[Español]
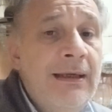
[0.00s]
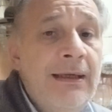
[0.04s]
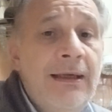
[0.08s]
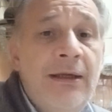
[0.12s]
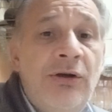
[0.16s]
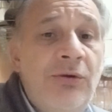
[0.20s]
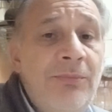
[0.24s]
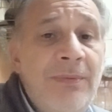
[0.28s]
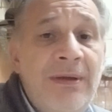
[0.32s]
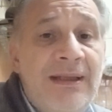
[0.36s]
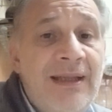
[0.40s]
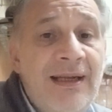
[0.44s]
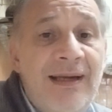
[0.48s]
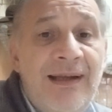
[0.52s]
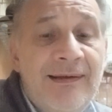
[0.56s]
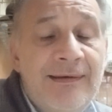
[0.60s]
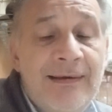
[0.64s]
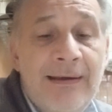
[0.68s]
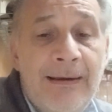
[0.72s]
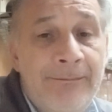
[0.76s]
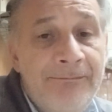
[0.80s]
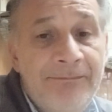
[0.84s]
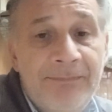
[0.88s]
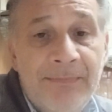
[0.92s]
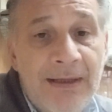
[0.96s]
no me
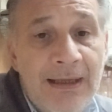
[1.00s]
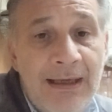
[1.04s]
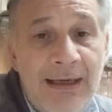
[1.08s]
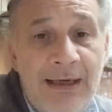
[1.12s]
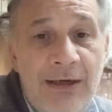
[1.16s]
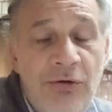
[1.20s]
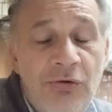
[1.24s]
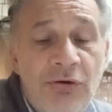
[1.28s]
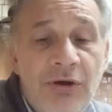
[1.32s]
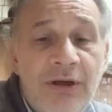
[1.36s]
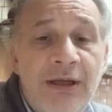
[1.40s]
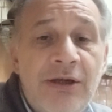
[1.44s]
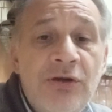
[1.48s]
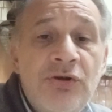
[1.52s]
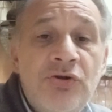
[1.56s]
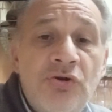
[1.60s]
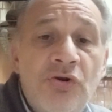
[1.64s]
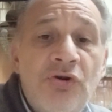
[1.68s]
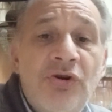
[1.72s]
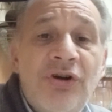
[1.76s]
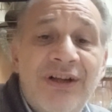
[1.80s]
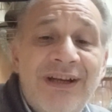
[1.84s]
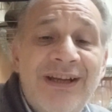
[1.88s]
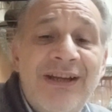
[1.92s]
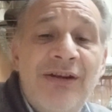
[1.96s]
interesa es lo que
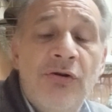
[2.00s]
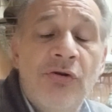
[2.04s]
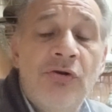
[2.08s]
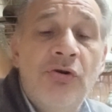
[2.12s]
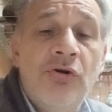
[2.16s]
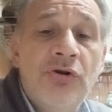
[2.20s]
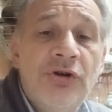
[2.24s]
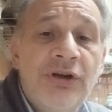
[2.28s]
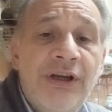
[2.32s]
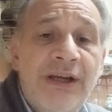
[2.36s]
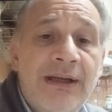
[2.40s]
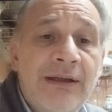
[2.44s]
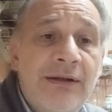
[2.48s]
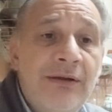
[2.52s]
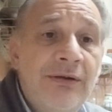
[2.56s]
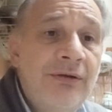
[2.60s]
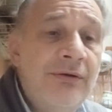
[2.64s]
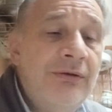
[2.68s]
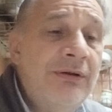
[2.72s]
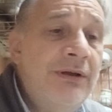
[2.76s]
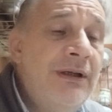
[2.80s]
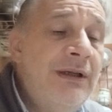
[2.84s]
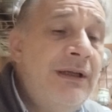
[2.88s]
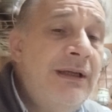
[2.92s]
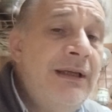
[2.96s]
yo creo
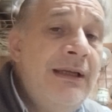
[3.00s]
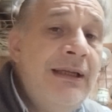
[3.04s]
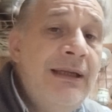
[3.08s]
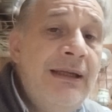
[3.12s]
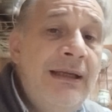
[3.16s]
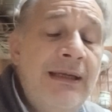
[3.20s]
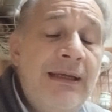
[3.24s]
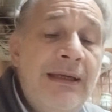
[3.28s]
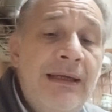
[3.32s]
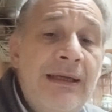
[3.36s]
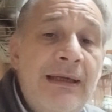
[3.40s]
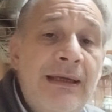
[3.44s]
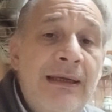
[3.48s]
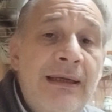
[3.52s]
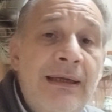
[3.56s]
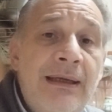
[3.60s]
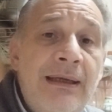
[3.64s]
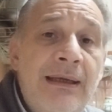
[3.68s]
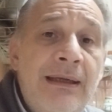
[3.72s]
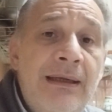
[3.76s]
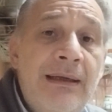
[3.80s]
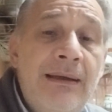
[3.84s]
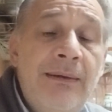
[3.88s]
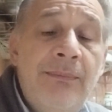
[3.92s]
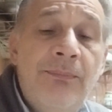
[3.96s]
correcto.
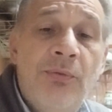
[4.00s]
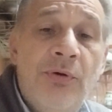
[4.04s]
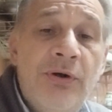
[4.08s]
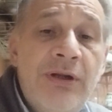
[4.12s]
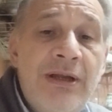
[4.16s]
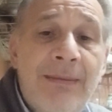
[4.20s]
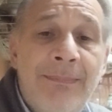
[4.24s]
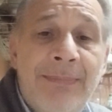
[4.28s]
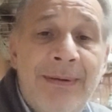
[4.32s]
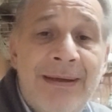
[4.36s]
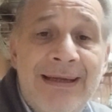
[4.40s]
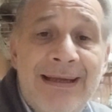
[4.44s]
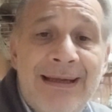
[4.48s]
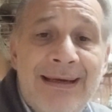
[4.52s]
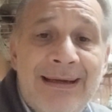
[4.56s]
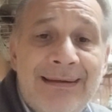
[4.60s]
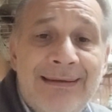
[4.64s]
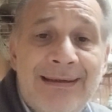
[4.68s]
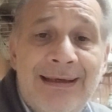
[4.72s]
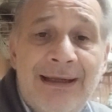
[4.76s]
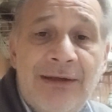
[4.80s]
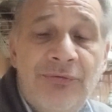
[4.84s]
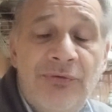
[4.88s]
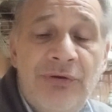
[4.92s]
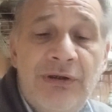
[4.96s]
Y voy a pelear
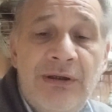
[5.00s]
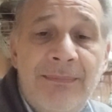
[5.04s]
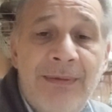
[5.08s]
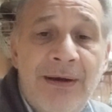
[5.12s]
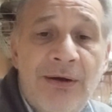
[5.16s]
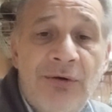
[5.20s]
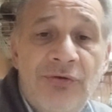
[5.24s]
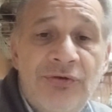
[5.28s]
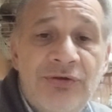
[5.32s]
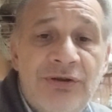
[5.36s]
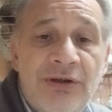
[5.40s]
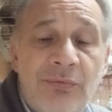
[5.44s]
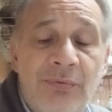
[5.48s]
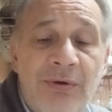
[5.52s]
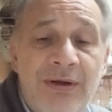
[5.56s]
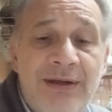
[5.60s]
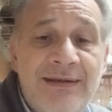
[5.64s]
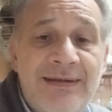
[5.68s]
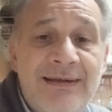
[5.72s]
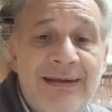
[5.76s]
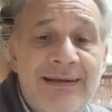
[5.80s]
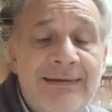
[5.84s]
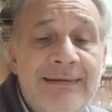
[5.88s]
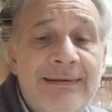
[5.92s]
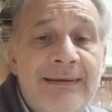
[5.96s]
hasta las últimas
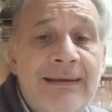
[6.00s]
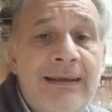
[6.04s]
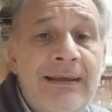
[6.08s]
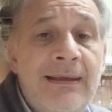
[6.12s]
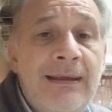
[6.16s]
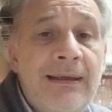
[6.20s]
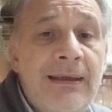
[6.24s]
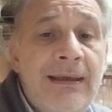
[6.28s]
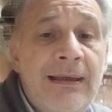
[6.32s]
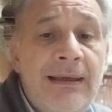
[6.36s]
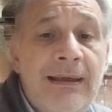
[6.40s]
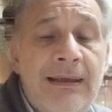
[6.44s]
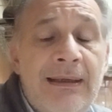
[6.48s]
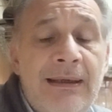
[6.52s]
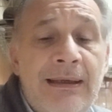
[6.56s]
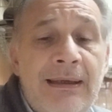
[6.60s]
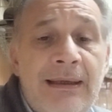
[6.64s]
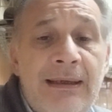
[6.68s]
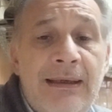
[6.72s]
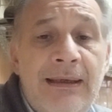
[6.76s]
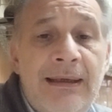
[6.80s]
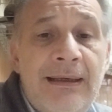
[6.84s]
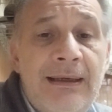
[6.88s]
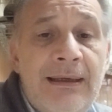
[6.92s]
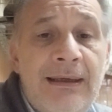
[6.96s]
consecuencias,
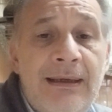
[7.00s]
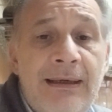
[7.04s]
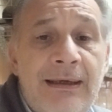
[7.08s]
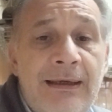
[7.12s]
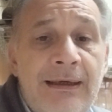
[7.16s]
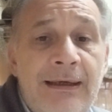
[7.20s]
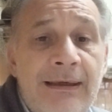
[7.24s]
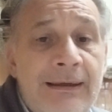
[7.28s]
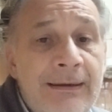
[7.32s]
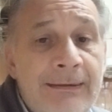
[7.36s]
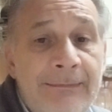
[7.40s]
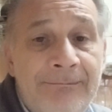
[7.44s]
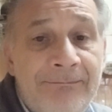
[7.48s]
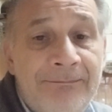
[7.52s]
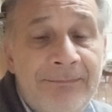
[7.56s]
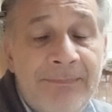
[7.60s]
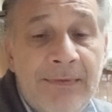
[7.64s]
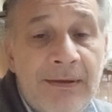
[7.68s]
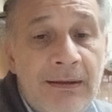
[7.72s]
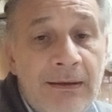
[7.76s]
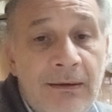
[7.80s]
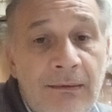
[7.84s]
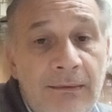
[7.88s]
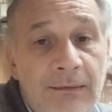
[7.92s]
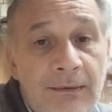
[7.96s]
eh,
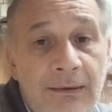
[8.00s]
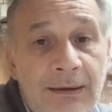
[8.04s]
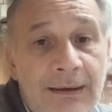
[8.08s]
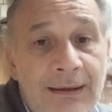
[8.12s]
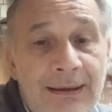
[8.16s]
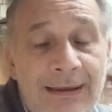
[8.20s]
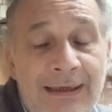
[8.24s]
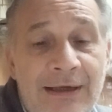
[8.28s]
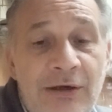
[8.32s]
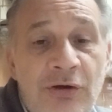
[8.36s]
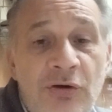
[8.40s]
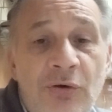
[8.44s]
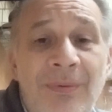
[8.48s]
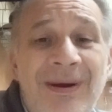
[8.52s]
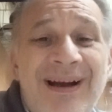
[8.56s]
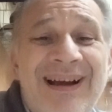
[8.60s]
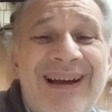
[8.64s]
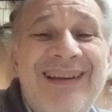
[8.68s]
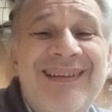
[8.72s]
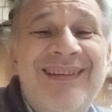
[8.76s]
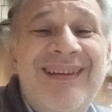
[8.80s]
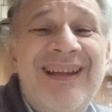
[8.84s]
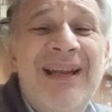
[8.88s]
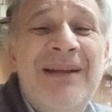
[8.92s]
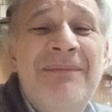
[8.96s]
que no van a
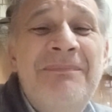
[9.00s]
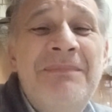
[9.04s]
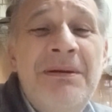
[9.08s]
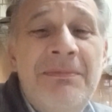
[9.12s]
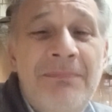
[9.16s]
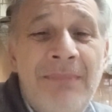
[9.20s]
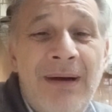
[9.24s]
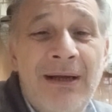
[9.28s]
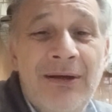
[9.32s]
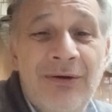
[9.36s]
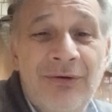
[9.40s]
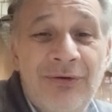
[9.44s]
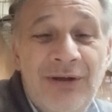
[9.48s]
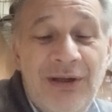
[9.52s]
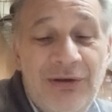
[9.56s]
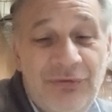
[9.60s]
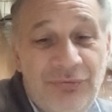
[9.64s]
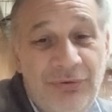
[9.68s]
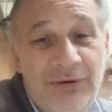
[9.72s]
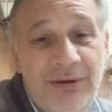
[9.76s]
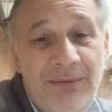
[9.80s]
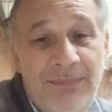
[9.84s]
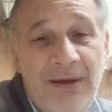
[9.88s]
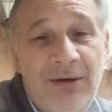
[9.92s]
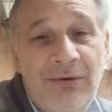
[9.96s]
estar en mis manos las
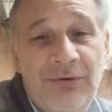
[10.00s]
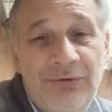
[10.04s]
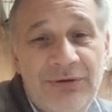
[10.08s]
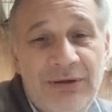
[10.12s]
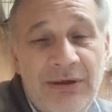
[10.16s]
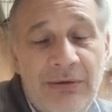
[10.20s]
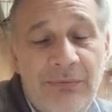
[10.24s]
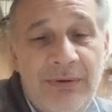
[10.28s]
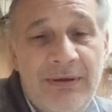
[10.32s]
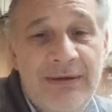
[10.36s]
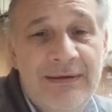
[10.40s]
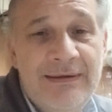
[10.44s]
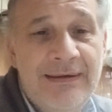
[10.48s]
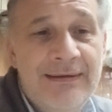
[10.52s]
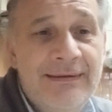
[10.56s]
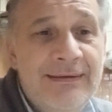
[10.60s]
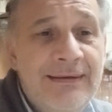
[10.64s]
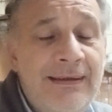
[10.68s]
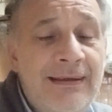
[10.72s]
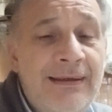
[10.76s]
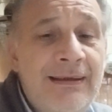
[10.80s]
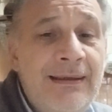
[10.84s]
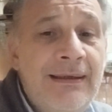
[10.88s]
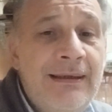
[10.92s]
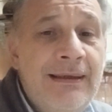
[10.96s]
últimas consecuencias.
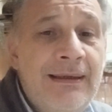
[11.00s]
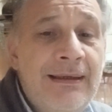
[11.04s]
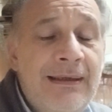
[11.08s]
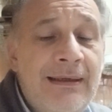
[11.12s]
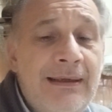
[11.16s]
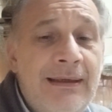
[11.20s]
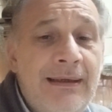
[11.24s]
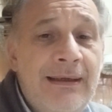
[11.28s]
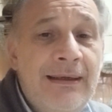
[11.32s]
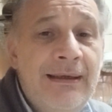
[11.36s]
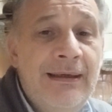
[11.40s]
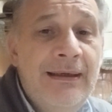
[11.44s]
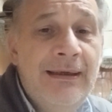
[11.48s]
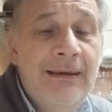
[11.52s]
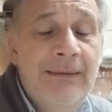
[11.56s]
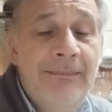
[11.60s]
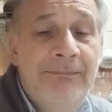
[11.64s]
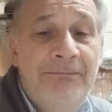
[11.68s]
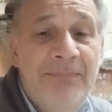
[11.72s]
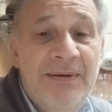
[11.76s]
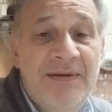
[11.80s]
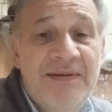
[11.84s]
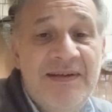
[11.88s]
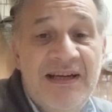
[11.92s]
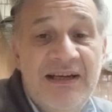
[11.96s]
Eh,
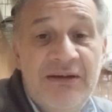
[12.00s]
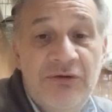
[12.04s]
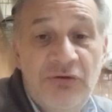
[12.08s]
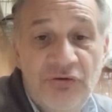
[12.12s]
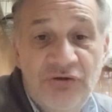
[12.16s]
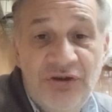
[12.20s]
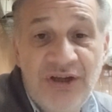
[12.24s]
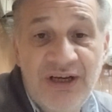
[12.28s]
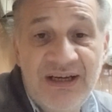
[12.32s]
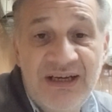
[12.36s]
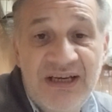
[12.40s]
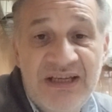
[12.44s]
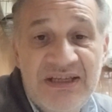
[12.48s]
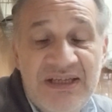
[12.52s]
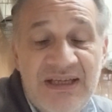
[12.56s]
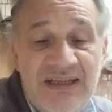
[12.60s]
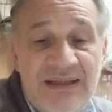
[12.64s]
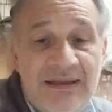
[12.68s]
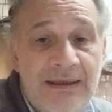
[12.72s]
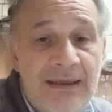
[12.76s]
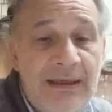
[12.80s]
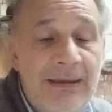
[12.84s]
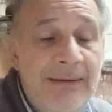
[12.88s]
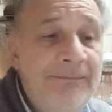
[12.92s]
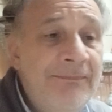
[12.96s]
pese a que no ser
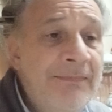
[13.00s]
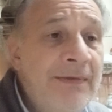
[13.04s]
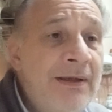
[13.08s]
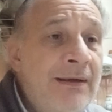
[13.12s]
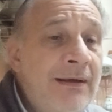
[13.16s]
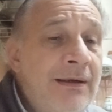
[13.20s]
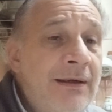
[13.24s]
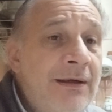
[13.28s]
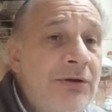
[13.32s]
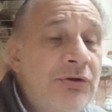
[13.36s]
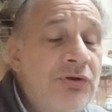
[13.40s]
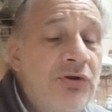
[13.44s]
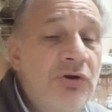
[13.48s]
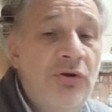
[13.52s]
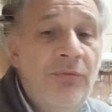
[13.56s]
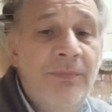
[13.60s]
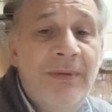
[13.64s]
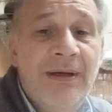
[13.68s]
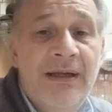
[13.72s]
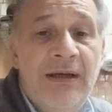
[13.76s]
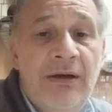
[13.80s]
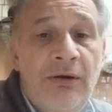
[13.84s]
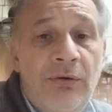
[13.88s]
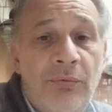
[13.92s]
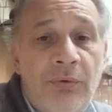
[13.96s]
creyente, yo no
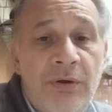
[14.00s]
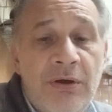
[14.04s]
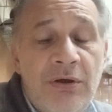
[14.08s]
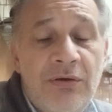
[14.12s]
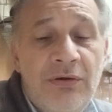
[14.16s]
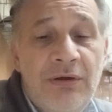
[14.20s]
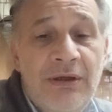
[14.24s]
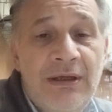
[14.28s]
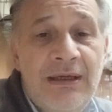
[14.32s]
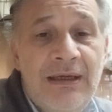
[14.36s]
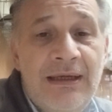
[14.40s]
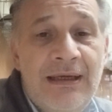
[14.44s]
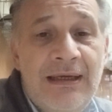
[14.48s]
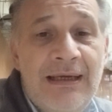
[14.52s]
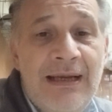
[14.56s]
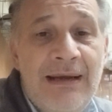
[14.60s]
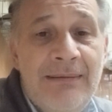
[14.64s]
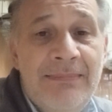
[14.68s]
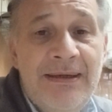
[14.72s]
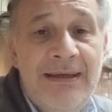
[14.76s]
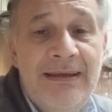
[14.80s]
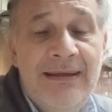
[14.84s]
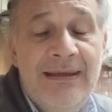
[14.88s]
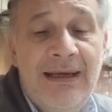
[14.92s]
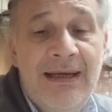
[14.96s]
me creo dueño de la
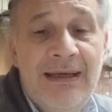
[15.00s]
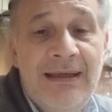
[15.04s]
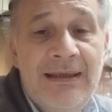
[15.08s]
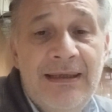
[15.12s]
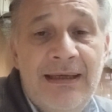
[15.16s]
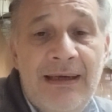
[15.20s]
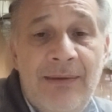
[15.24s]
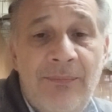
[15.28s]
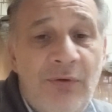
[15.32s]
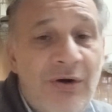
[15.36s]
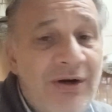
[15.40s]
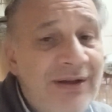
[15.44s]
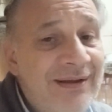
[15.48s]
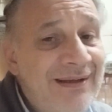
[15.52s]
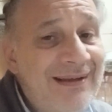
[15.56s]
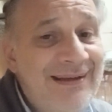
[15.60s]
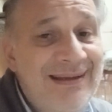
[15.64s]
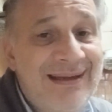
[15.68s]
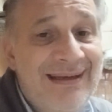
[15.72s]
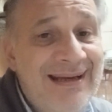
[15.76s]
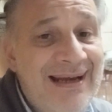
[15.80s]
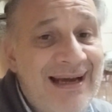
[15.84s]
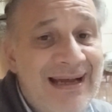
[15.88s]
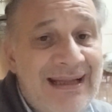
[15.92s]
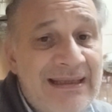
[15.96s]
vida y de la muerte
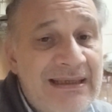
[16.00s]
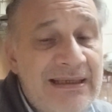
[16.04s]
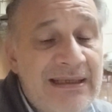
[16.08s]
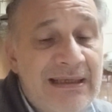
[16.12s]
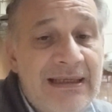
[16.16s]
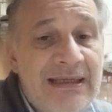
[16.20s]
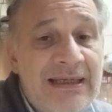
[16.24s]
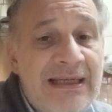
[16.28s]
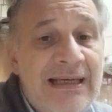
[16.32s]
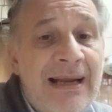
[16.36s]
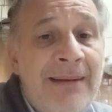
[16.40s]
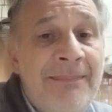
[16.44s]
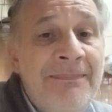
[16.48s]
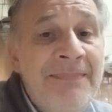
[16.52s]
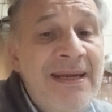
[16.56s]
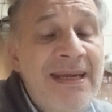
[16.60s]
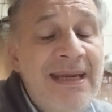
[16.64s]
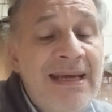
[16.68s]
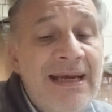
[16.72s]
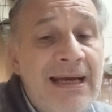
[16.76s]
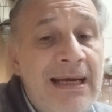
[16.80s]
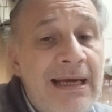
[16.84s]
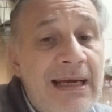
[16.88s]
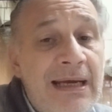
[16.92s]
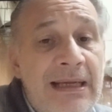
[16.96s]
de nadie, ni la
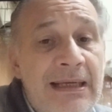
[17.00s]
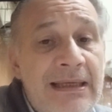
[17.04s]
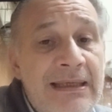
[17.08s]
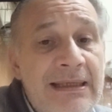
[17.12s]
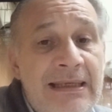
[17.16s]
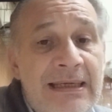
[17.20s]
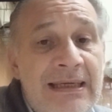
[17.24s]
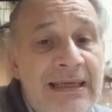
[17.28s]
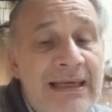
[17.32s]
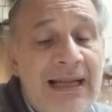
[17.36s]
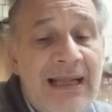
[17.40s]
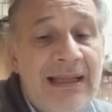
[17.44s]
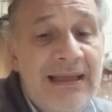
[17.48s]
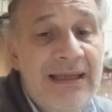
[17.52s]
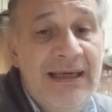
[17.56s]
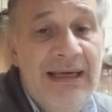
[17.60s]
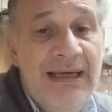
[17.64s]
mía ni la de